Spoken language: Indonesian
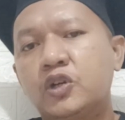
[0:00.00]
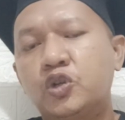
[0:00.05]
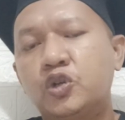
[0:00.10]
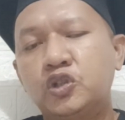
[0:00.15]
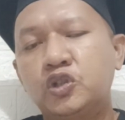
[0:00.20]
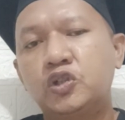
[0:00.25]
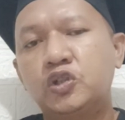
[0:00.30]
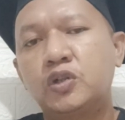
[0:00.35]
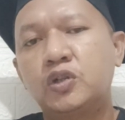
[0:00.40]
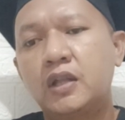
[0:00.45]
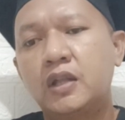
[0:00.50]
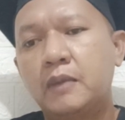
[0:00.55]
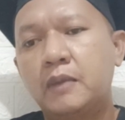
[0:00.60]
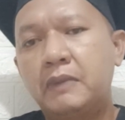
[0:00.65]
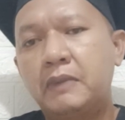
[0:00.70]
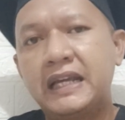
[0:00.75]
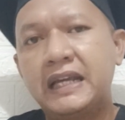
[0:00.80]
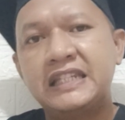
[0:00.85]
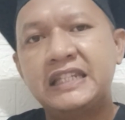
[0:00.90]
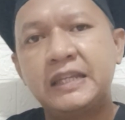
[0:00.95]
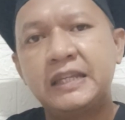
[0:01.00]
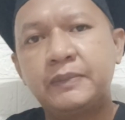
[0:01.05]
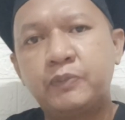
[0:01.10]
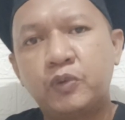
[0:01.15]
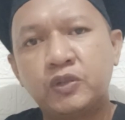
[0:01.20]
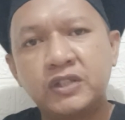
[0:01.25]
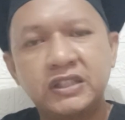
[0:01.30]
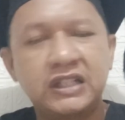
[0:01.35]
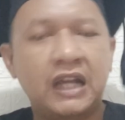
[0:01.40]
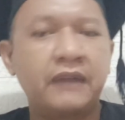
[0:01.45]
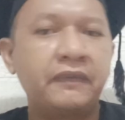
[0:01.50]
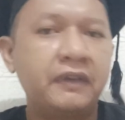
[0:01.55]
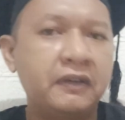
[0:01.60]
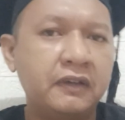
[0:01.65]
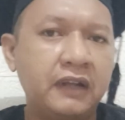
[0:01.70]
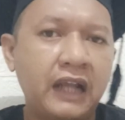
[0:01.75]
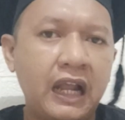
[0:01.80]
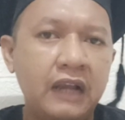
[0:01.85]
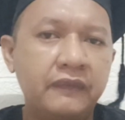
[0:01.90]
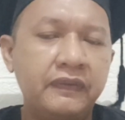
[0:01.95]
untuk mengisi posisi
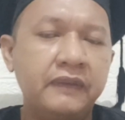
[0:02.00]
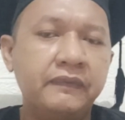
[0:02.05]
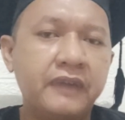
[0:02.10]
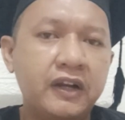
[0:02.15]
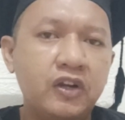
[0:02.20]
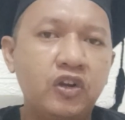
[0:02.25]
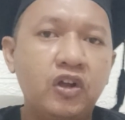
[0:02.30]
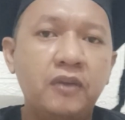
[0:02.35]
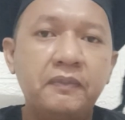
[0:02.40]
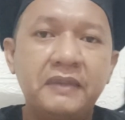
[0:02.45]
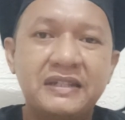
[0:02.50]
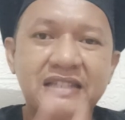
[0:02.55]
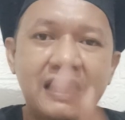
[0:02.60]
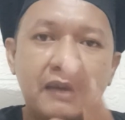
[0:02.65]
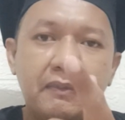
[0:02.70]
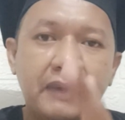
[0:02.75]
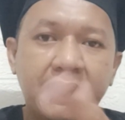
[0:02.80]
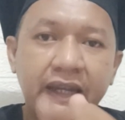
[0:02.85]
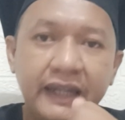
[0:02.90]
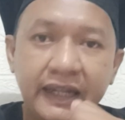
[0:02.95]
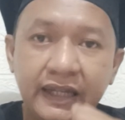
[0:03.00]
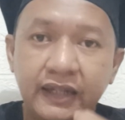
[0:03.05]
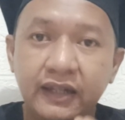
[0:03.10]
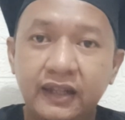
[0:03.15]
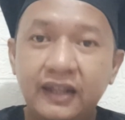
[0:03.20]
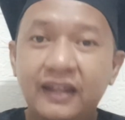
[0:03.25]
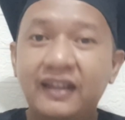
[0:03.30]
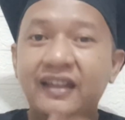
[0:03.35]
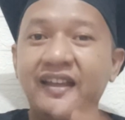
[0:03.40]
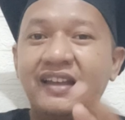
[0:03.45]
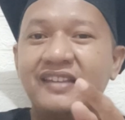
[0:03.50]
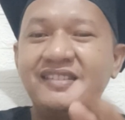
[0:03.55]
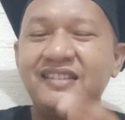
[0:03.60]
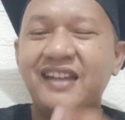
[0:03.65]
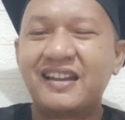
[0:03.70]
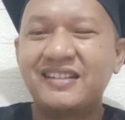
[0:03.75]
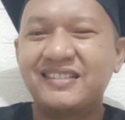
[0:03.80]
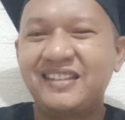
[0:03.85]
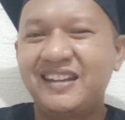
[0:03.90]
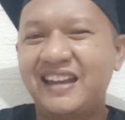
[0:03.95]
Calvin Calvin Verdong bisa mainin
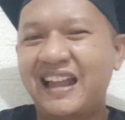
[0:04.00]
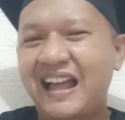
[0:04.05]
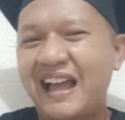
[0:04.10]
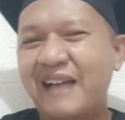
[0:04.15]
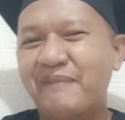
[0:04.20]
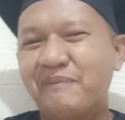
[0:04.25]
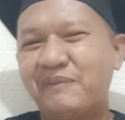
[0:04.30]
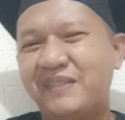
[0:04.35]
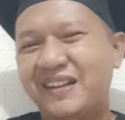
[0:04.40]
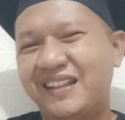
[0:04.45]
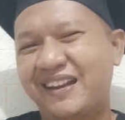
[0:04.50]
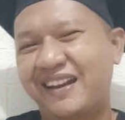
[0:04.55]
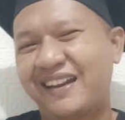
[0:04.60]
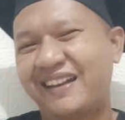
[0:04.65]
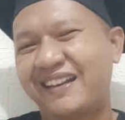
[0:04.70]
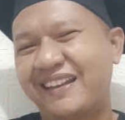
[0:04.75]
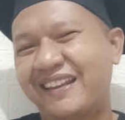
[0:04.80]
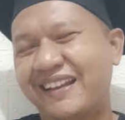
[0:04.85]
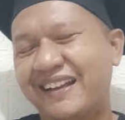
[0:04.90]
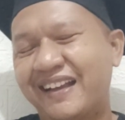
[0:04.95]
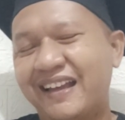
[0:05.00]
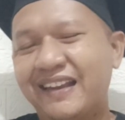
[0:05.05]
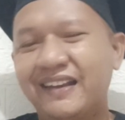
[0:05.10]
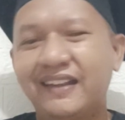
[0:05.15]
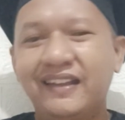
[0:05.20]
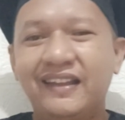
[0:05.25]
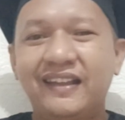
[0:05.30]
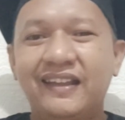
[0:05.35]
Justin Hubner ya kan